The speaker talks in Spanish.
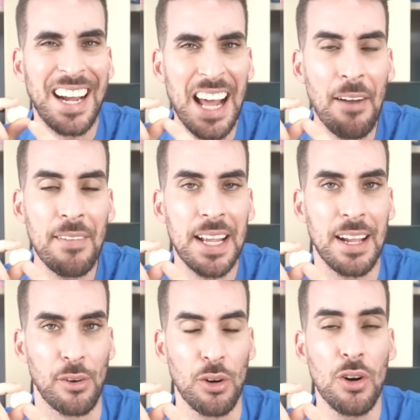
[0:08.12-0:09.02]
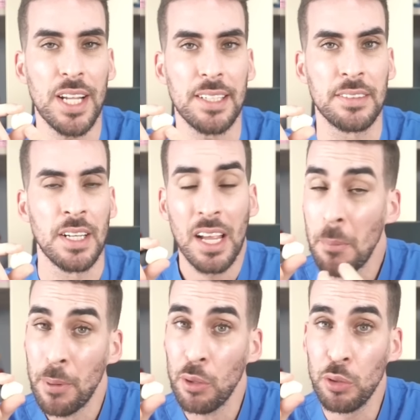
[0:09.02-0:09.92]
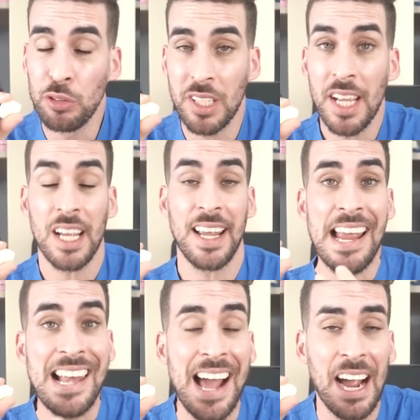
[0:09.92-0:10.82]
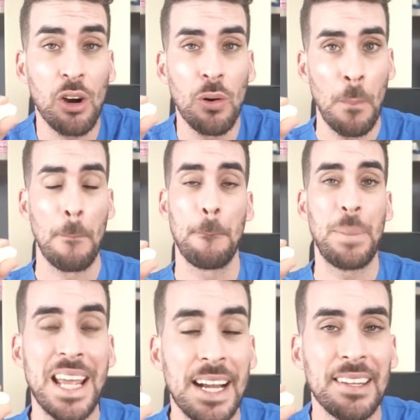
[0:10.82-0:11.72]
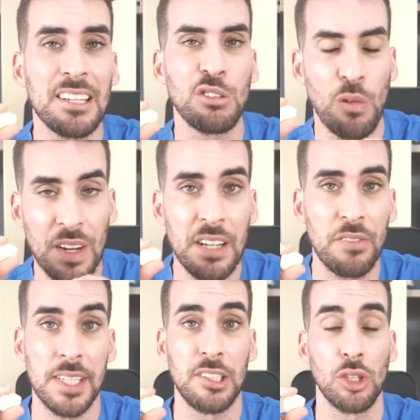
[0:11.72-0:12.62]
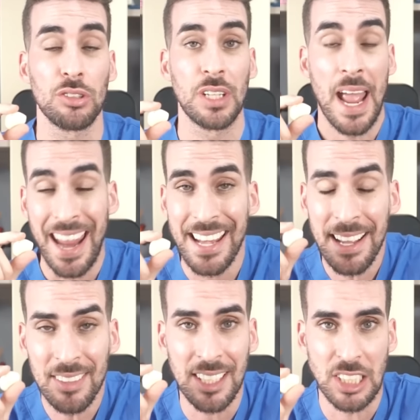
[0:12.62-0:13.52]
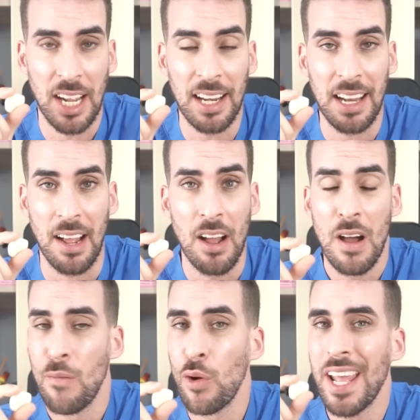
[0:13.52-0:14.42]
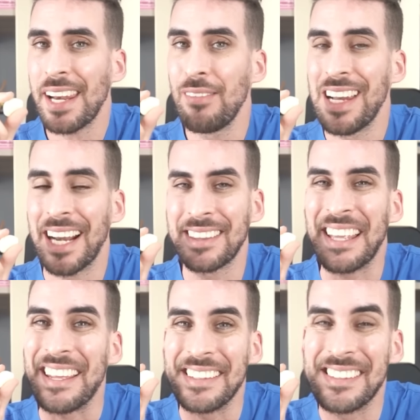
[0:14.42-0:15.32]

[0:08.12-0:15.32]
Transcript: graves errores que produce que el ajo pierda sus beneficios. En esta charla voy a revelarte